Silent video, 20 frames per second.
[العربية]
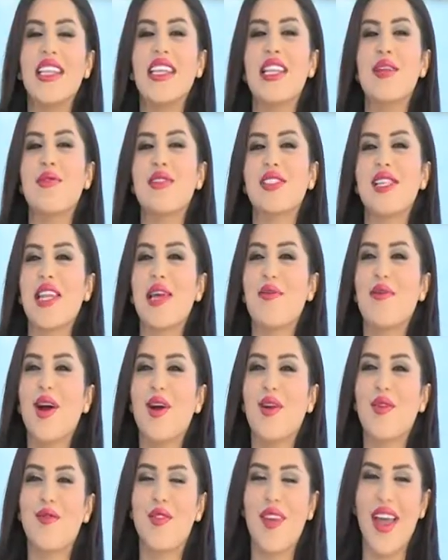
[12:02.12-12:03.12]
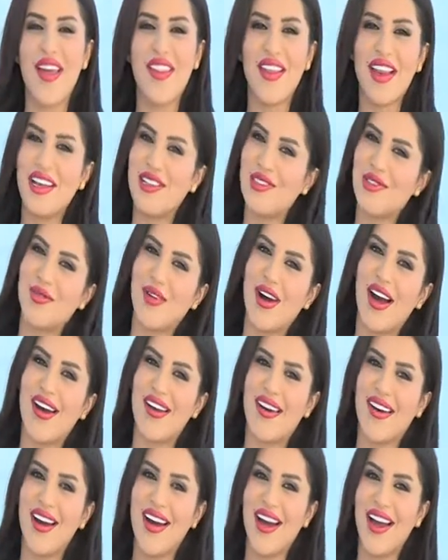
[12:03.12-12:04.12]
ما زلنا معكم في هذه الاجواء
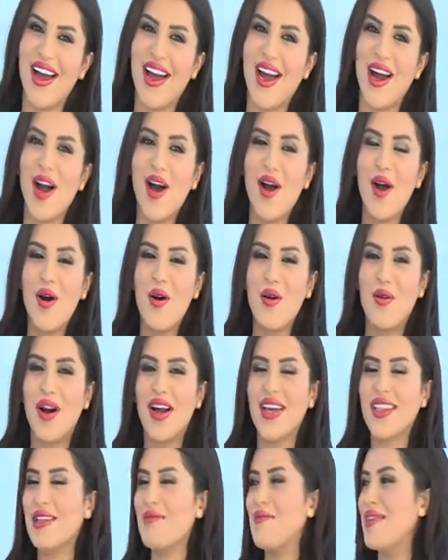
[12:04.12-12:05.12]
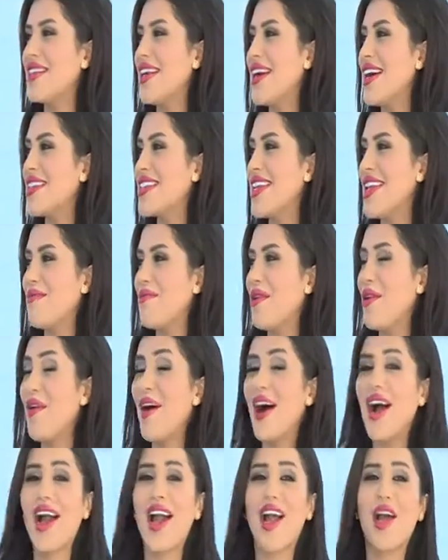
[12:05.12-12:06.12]
الرائعه وايضا بدات
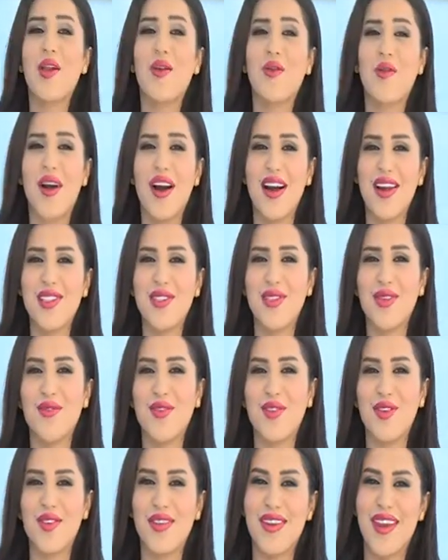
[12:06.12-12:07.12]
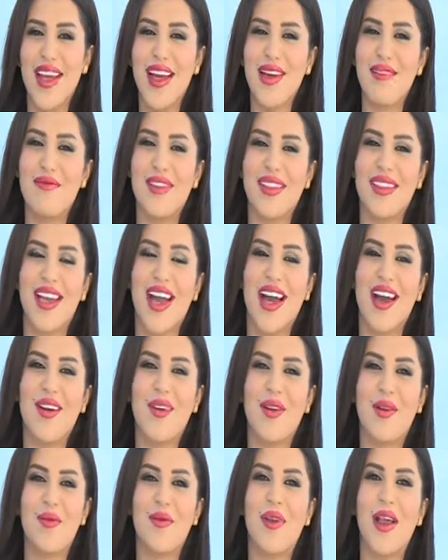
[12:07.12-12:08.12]
البواخر والسفن
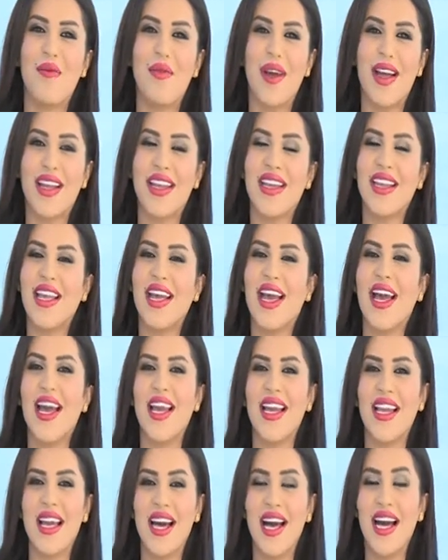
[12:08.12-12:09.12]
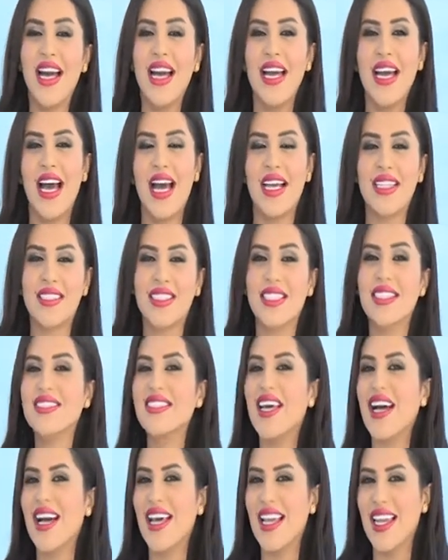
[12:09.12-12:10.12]
بالتحرك من اماكنها الى ان
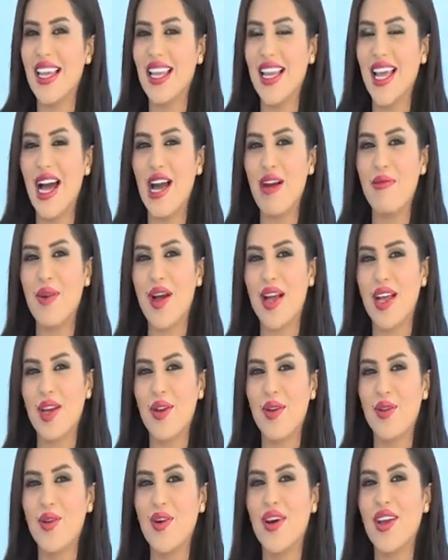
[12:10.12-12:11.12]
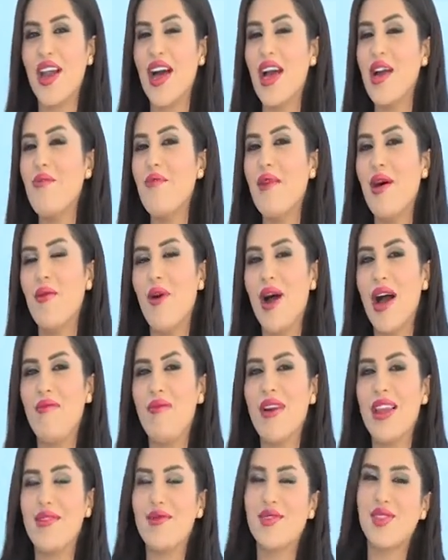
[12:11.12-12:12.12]
تنتقل الى اماكن اخرى اما
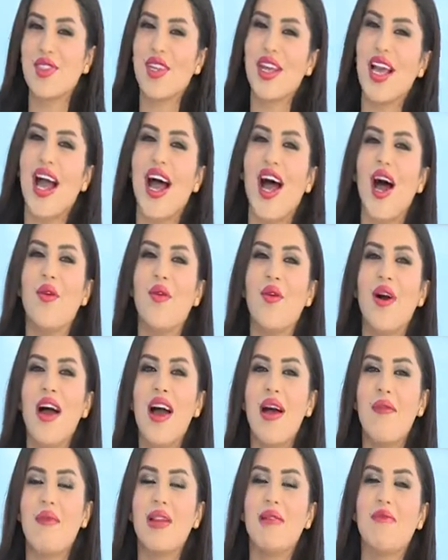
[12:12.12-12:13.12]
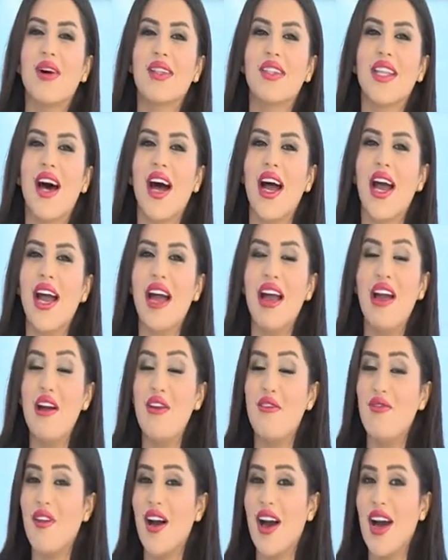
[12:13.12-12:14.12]
محمله بالسياحه او بالبضائع
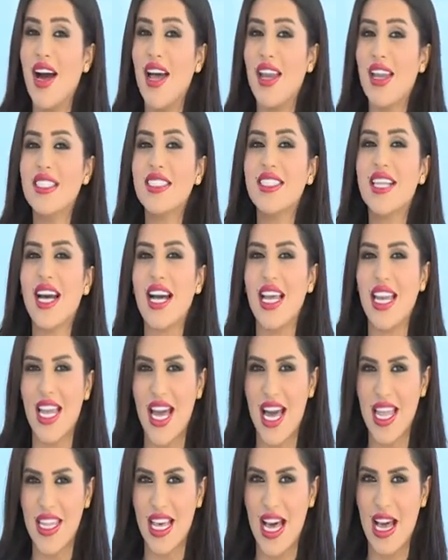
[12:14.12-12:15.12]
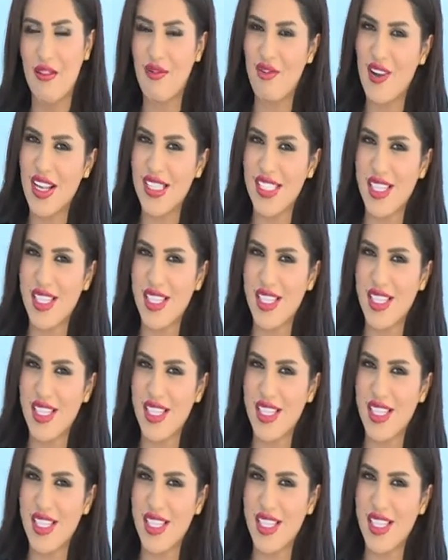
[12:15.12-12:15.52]
فننتقل لهذا الفاصل